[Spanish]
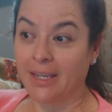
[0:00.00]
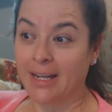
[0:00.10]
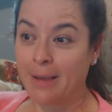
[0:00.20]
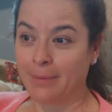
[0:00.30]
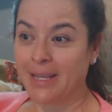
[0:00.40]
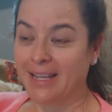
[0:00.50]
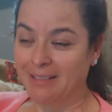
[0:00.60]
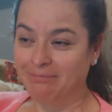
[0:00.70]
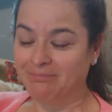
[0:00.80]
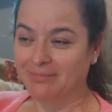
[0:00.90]
en
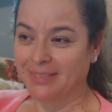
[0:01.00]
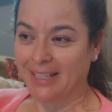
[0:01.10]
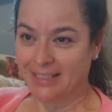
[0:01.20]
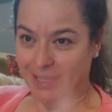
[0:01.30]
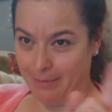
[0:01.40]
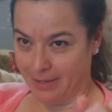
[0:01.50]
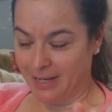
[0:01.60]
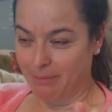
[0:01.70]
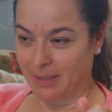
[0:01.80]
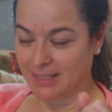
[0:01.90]
abril, este
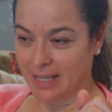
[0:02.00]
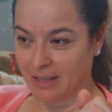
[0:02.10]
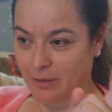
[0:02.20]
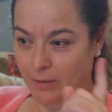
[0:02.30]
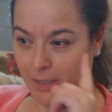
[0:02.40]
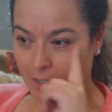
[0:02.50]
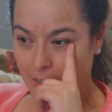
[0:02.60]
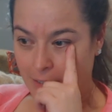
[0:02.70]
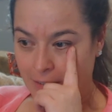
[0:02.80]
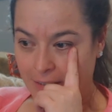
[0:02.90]
abril pasado,
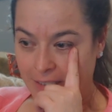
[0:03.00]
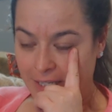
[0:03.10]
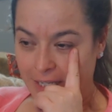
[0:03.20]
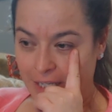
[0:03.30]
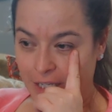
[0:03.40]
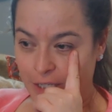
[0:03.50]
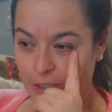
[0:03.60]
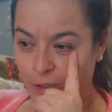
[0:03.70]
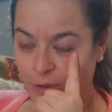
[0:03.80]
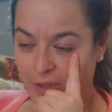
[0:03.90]
ah,
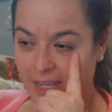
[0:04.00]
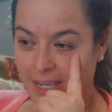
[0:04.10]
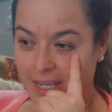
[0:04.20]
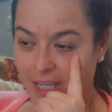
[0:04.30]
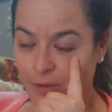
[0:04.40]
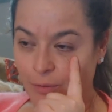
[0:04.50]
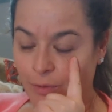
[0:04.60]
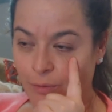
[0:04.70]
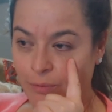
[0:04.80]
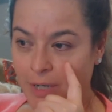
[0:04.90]
noté,
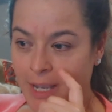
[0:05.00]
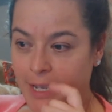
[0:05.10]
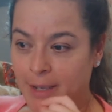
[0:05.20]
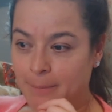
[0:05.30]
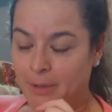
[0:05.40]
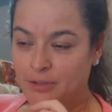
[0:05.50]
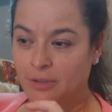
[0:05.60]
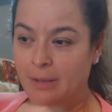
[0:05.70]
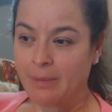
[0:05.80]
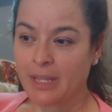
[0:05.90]
una
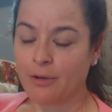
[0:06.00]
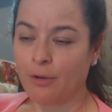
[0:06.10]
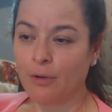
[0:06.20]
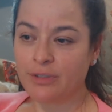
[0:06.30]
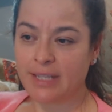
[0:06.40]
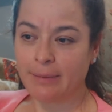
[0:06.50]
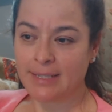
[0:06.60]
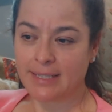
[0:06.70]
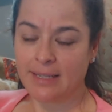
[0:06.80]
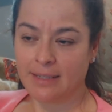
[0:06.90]
persona me dijo, oh,
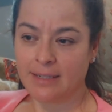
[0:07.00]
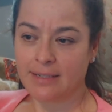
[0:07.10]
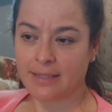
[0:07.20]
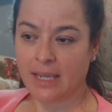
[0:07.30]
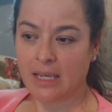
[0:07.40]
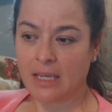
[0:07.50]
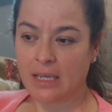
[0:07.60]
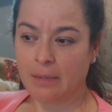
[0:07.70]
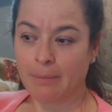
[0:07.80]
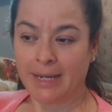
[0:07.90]
sabes qué tienes
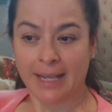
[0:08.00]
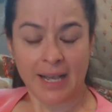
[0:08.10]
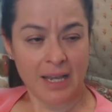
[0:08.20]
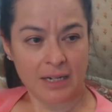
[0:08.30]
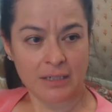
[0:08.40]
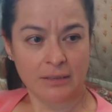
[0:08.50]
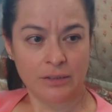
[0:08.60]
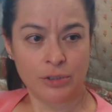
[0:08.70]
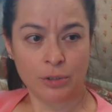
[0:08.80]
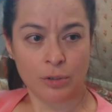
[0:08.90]
que manejar,
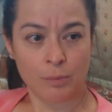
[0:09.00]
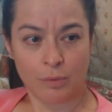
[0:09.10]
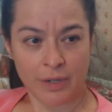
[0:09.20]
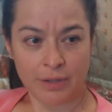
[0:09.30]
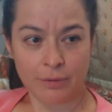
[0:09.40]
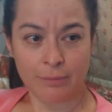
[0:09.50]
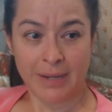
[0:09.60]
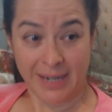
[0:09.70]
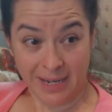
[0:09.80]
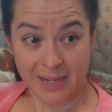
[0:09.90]
yo no puedo,
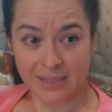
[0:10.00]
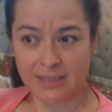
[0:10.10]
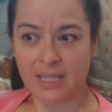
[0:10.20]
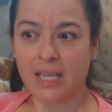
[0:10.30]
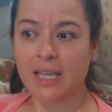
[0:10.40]
manejas.